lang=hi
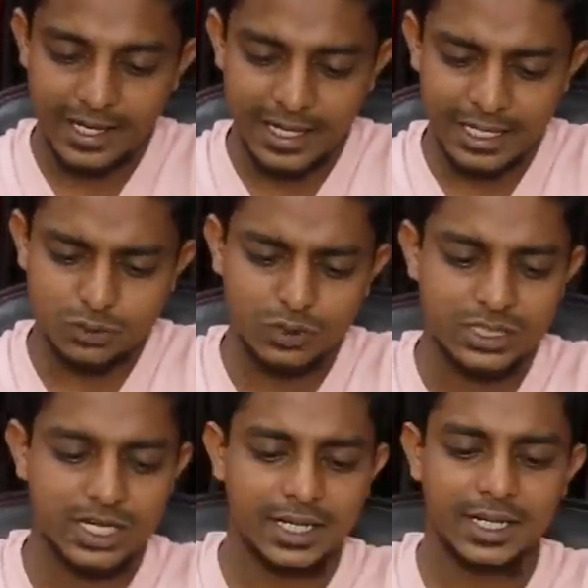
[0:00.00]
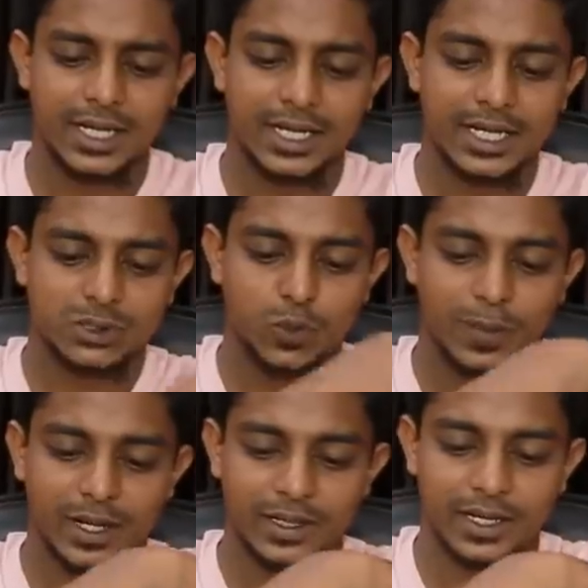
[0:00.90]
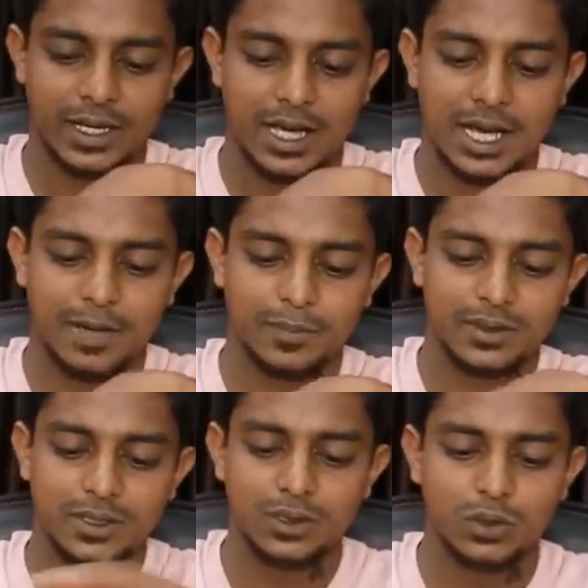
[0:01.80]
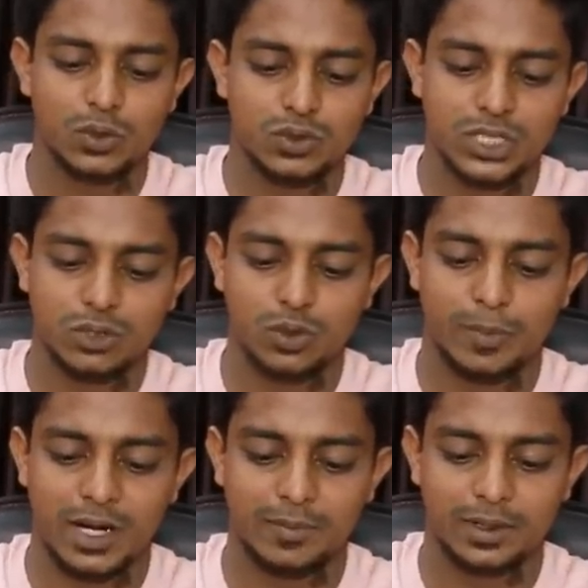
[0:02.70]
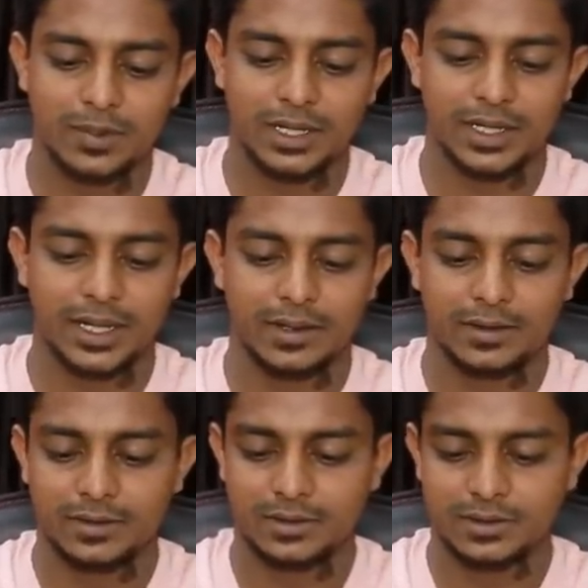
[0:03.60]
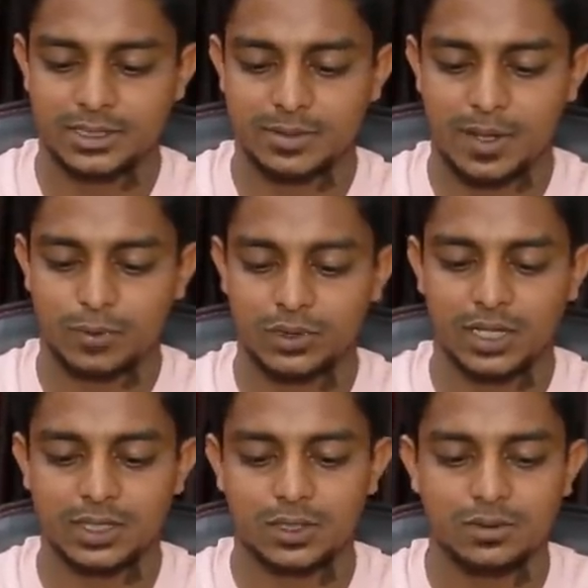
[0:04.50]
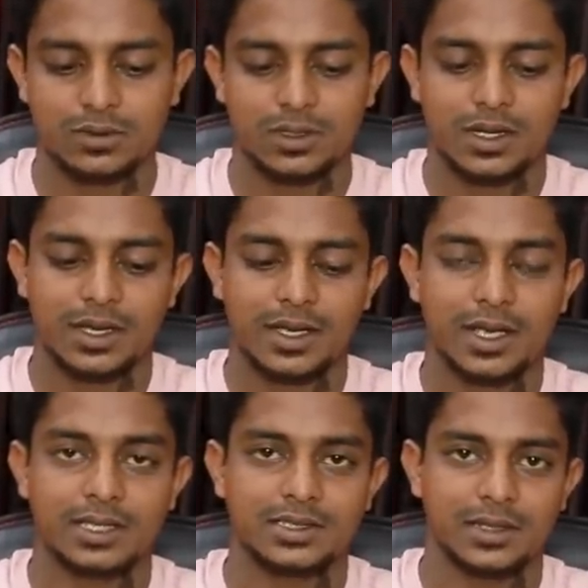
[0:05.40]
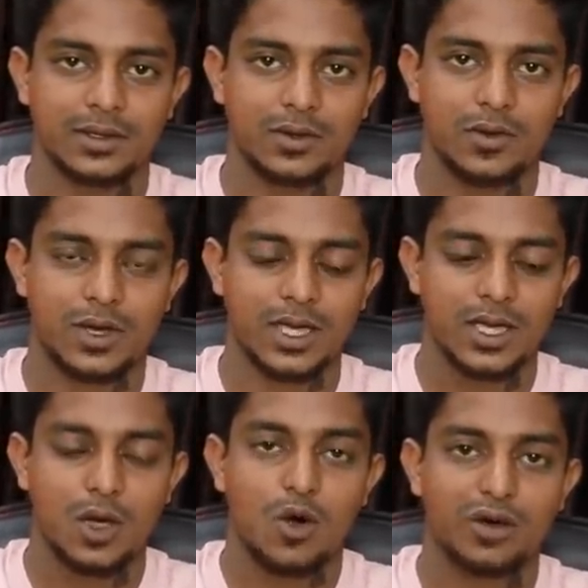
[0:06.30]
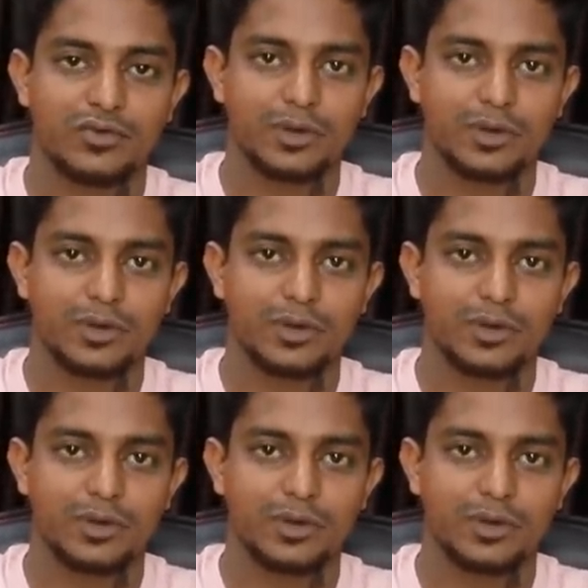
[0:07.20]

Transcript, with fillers: एक ग्लास को नीचे रखना है एक ग्लास को ऊपर रखना है अब इन दोनों छेद को बराबर में लेना है जैसे मैं आपको दिखाता हूँ ऐसे ओके और